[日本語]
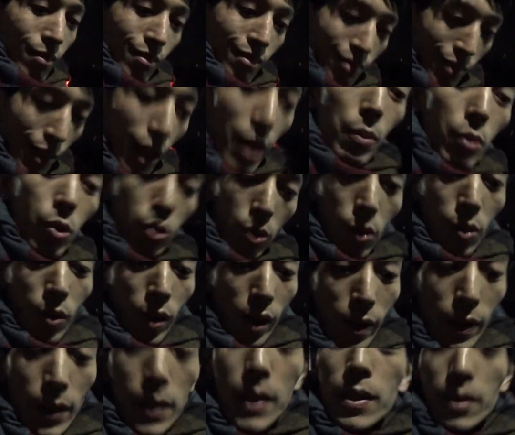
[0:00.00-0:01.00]
でも動画
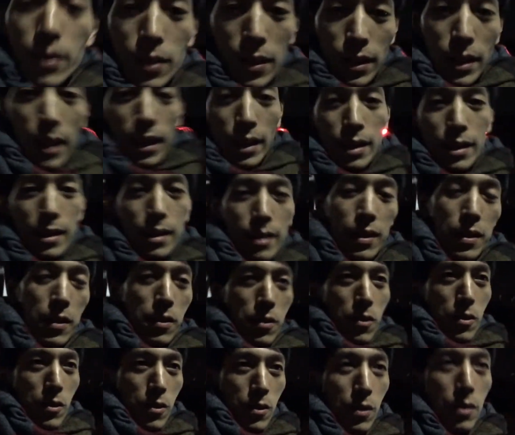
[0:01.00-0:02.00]
は作りたいっていう
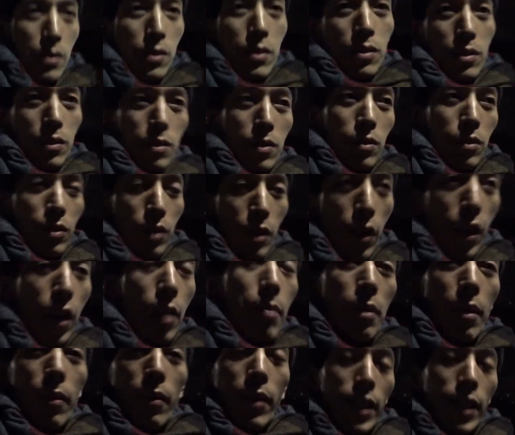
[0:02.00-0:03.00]
わがまま